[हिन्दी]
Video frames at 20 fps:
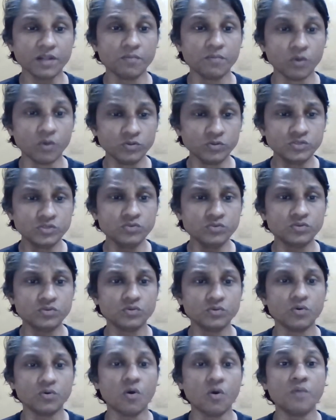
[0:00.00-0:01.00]
मौजूद
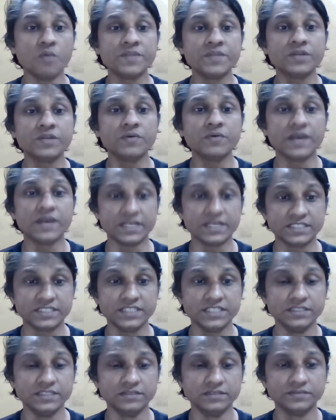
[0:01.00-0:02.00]
ओमिनो
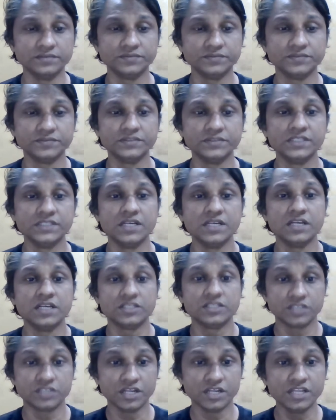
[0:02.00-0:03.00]
एसिड
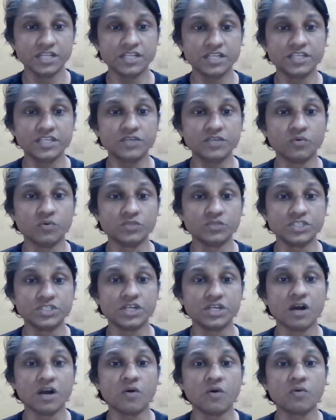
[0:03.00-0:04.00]
शरीर की
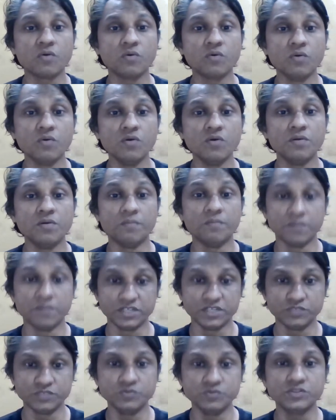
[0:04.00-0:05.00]
कोशिकाओं को
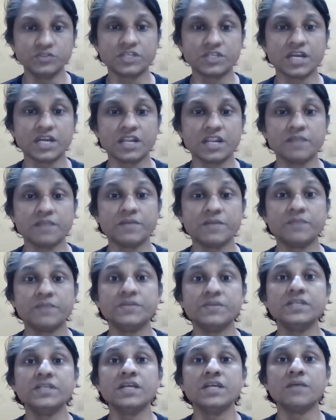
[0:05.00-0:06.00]
मजबूत करने में
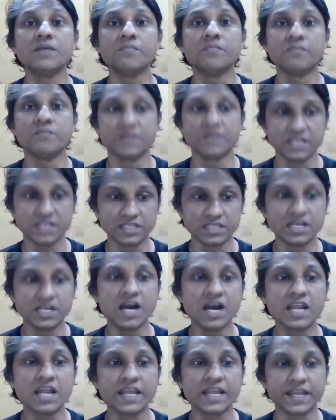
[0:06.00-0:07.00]
भी
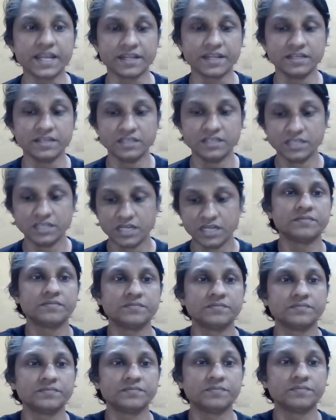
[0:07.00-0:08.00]
मददगार है
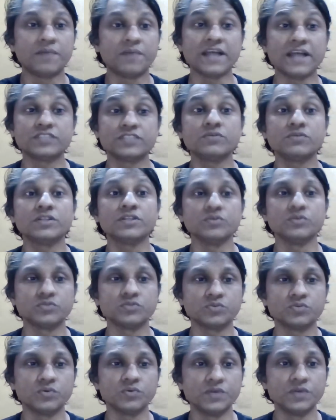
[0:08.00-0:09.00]
पांचवा
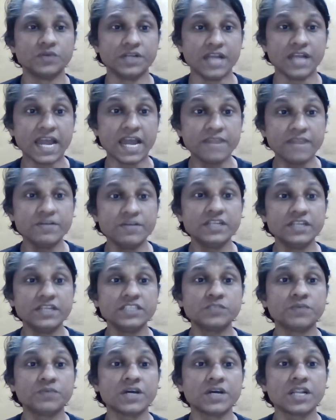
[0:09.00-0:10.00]
दोस्तों
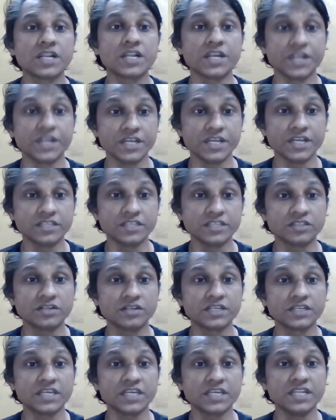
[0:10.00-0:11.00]
डायबिटीज पर
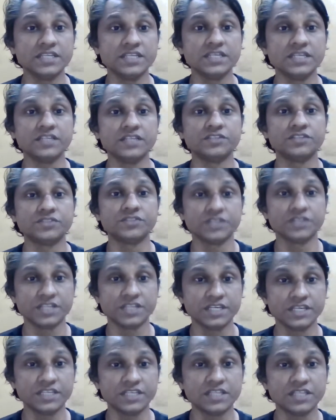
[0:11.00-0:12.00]
नियंत्रण के लिए
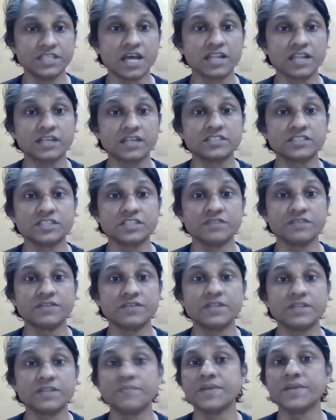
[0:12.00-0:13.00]
चने की दाल का सेवन
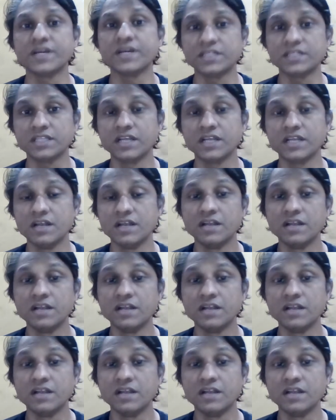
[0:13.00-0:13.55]
बेहद